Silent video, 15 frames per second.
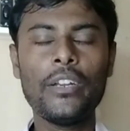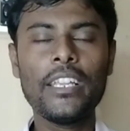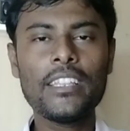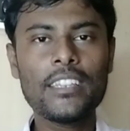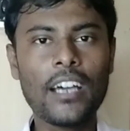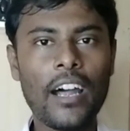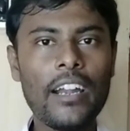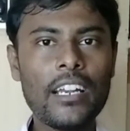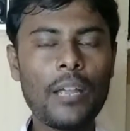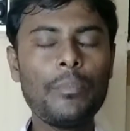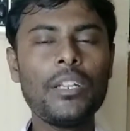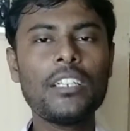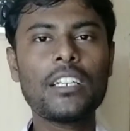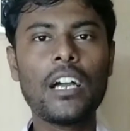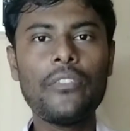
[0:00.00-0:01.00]
और ये थर्ड
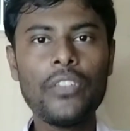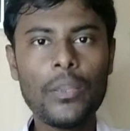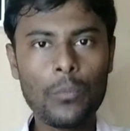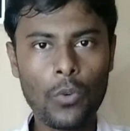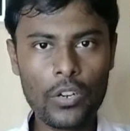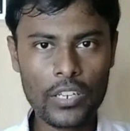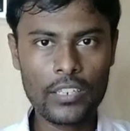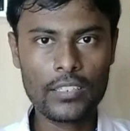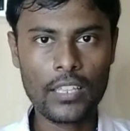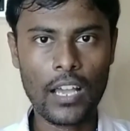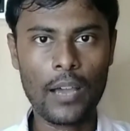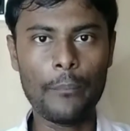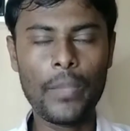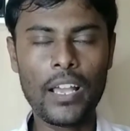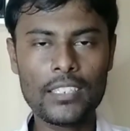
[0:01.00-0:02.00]
अपडेट काफ़ी इंपॉर्टेंट
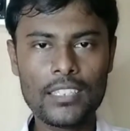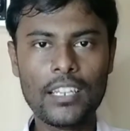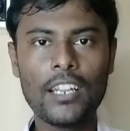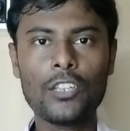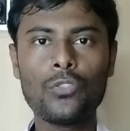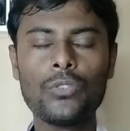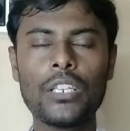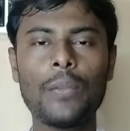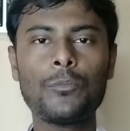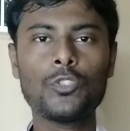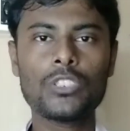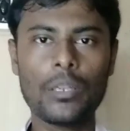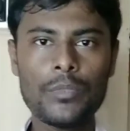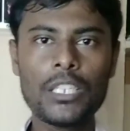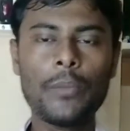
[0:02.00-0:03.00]
था मैं आशा करता हूँ कि
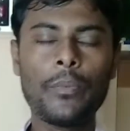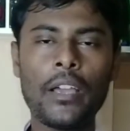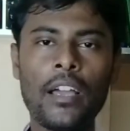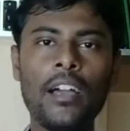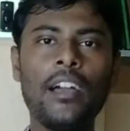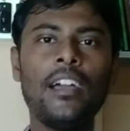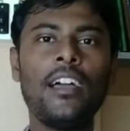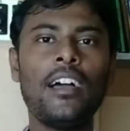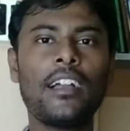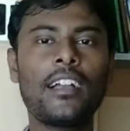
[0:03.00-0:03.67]
आपको समझा पाया